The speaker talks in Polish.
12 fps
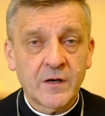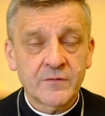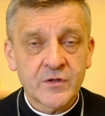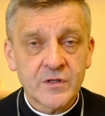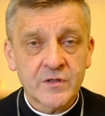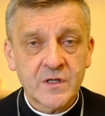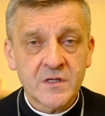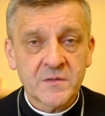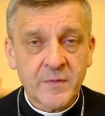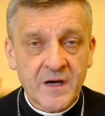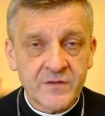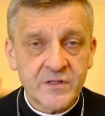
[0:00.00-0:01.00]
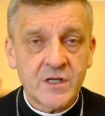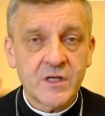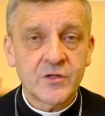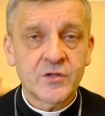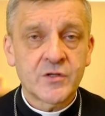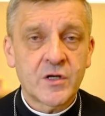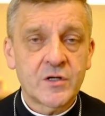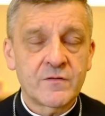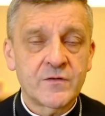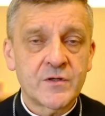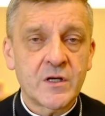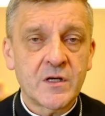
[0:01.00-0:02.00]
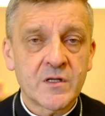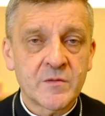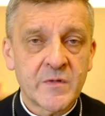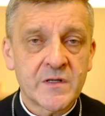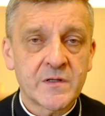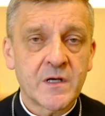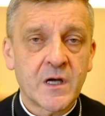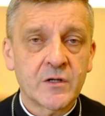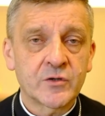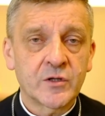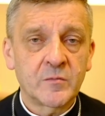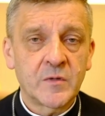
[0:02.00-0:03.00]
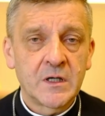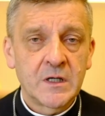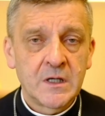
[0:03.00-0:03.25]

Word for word: a wcześniej sprawdzenie, czy rzeczywiście nie jest Mesjaszem,